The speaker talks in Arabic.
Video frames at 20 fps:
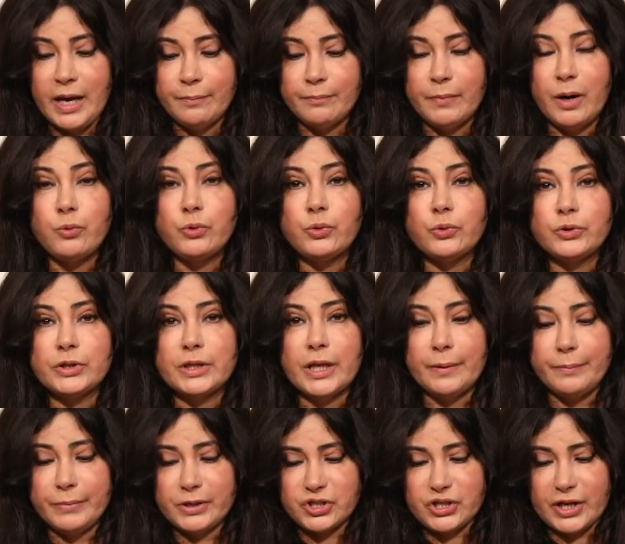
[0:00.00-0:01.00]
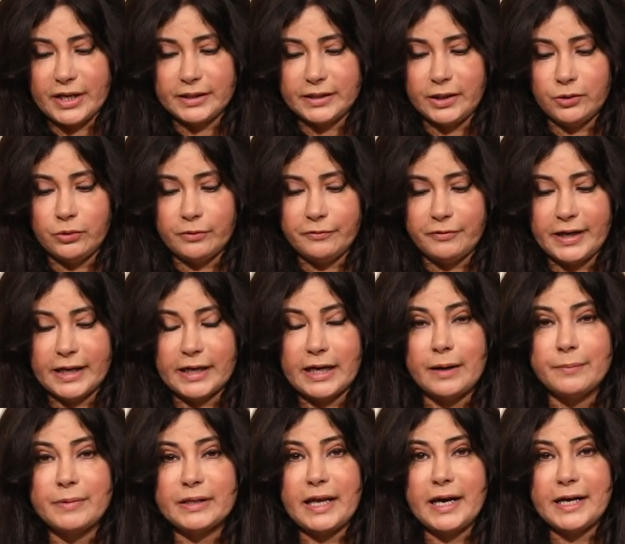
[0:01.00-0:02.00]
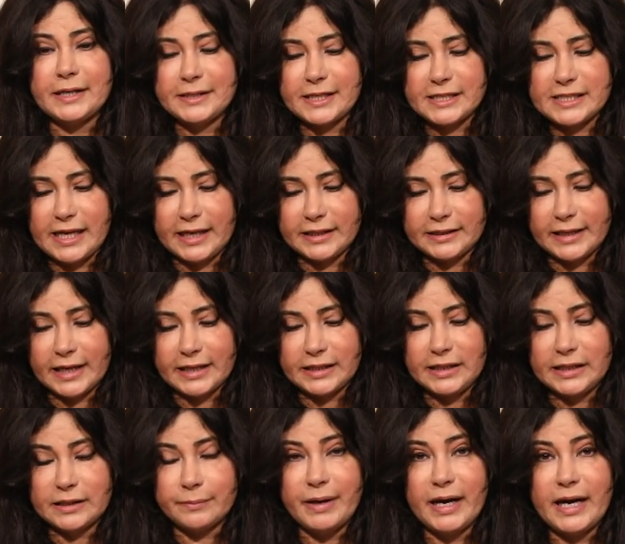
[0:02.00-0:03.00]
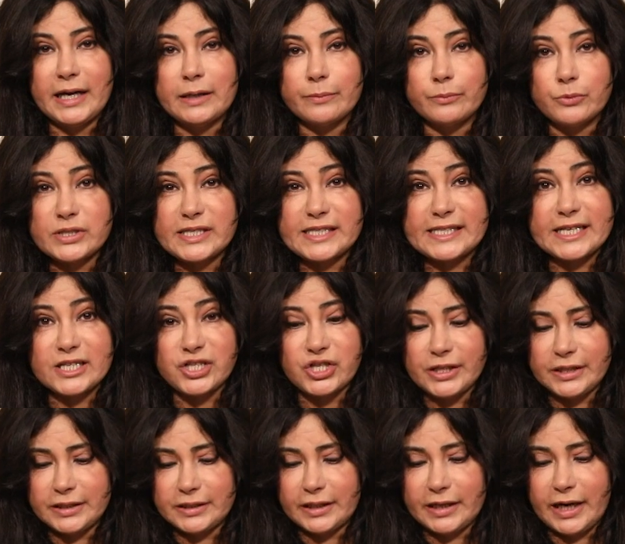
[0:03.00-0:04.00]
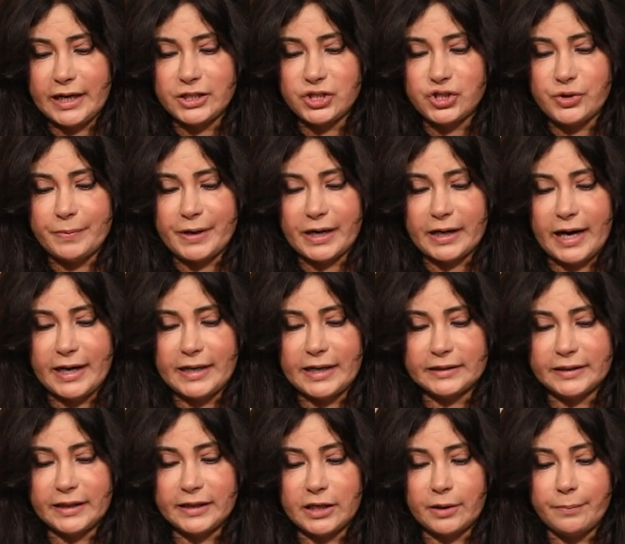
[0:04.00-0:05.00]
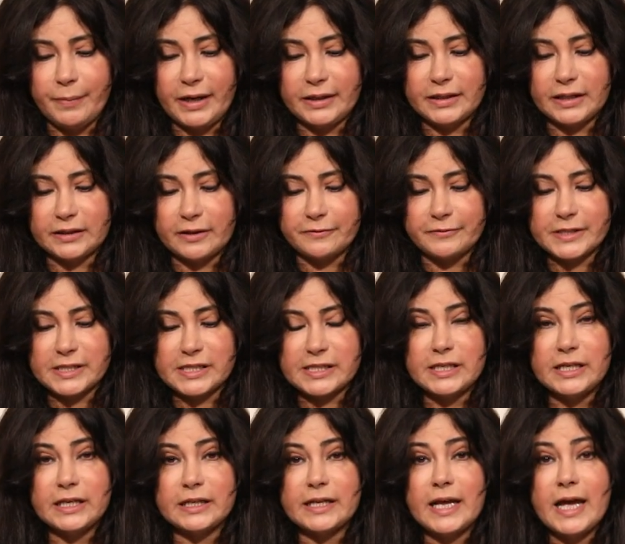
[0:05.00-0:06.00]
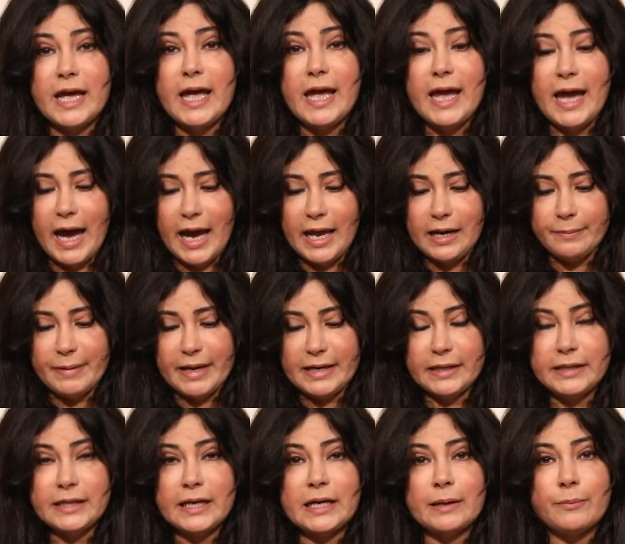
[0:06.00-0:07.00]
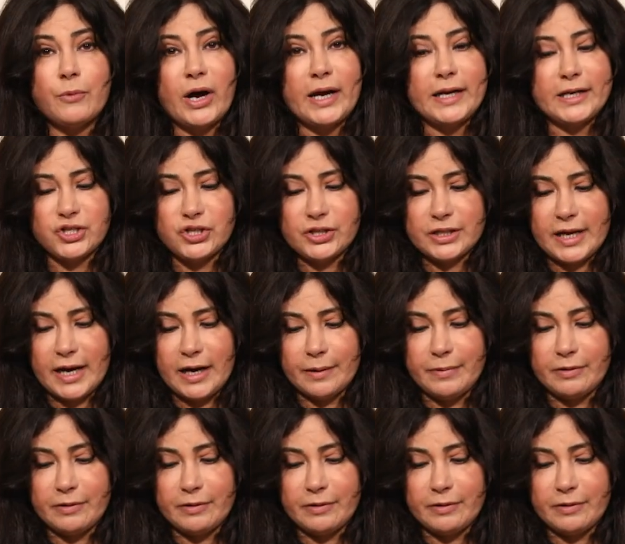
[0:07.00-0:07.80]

مولود برج الدلو الفلك عم يتحدث عن تغيير مهني مستجد رح يجبرك على ترك بعض التفاصيل المالية لمعالجتها